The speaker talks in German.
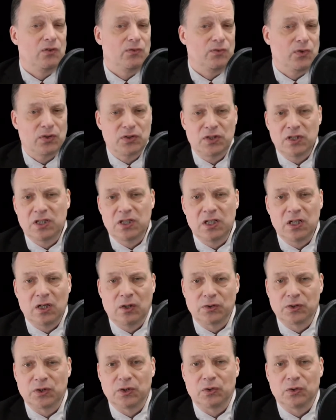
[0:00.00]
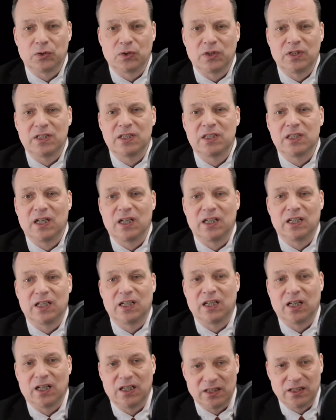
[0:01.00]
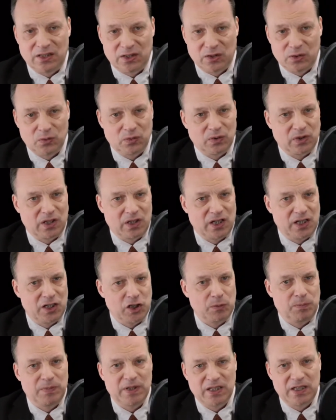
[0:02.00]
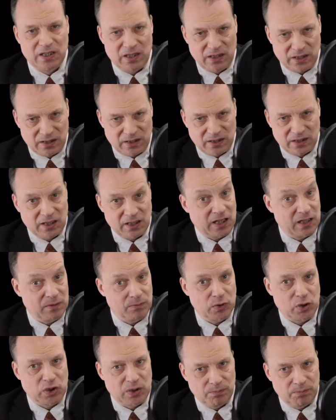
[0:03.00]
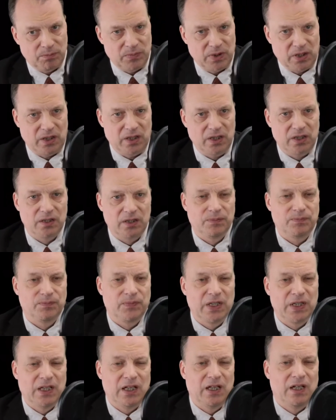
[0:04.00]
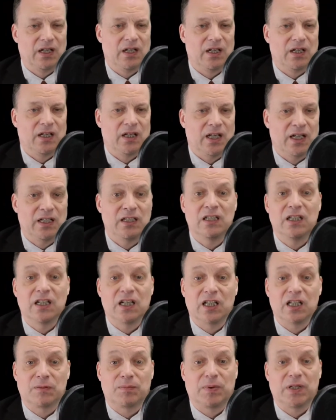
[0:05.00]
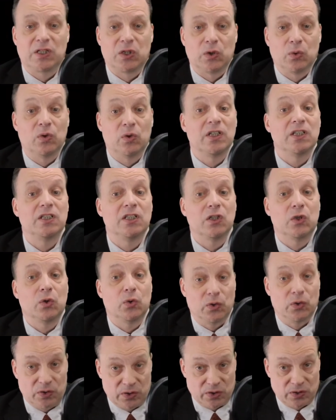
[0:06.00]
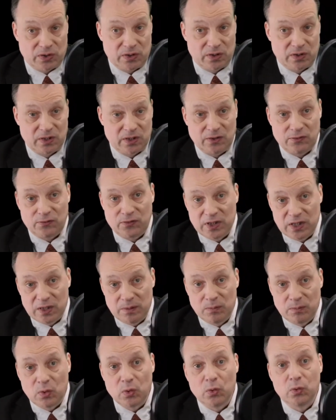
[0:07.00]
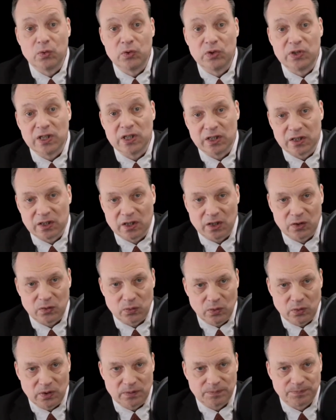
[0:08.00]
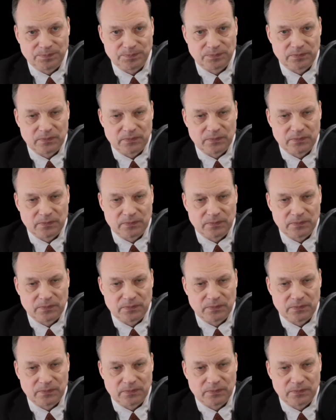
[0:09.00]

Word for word: Vorsichtig ausgedrückt ist er ein Generalist und kein Spezialist in einem bestimmten Bereich. Andy Diggers Passion ist die Kunst, der Film und die Literatur.